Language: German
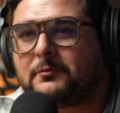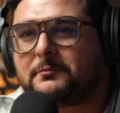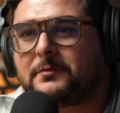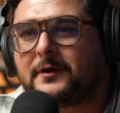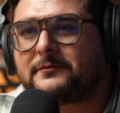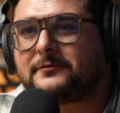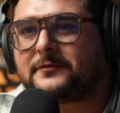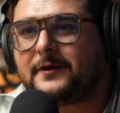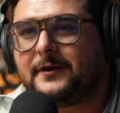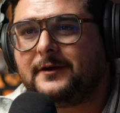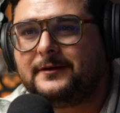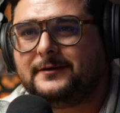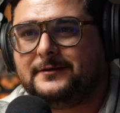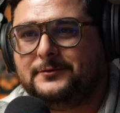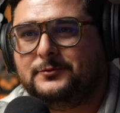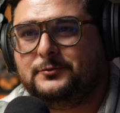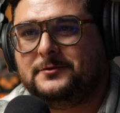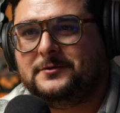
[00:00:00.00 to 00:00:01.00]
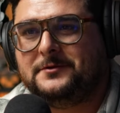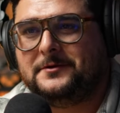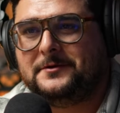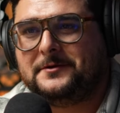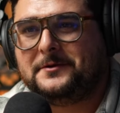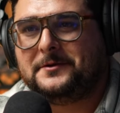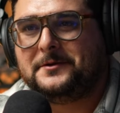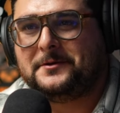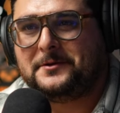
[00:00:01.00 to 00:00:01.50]
ein paar Fragen, Junge.
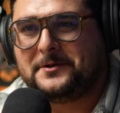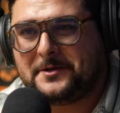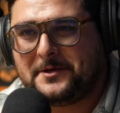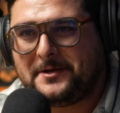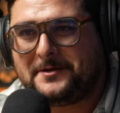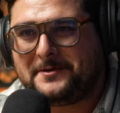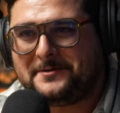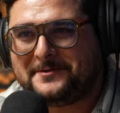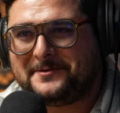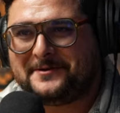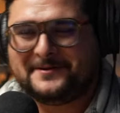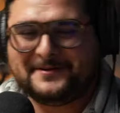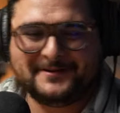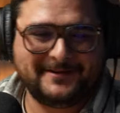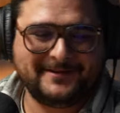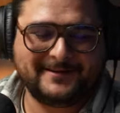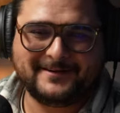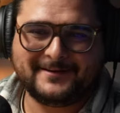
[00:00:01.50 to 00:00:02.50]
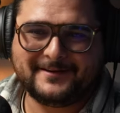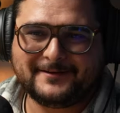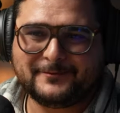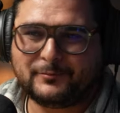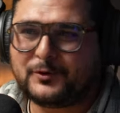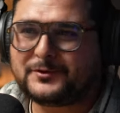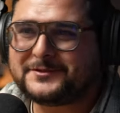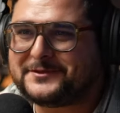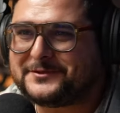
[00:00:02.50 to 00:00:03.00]
Ja? Du
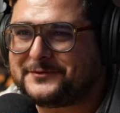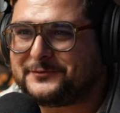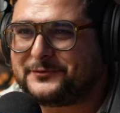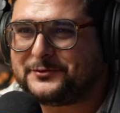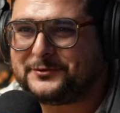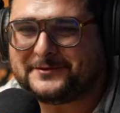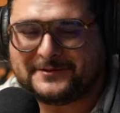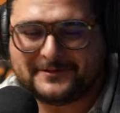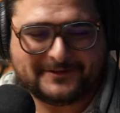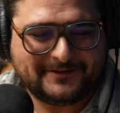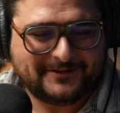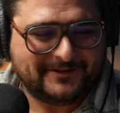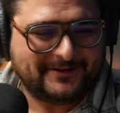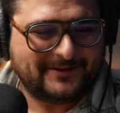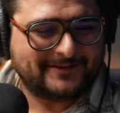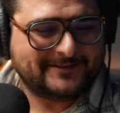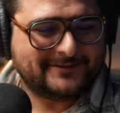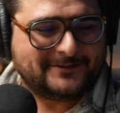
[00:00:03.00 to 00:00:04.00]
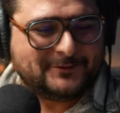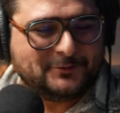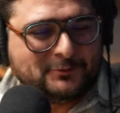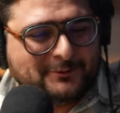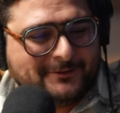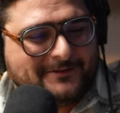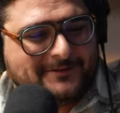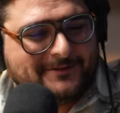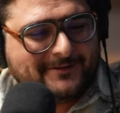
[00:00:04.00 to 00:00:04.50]
brauchst nicht flüstern. Alles
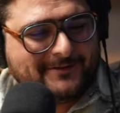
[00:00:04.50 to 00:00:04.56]
gut.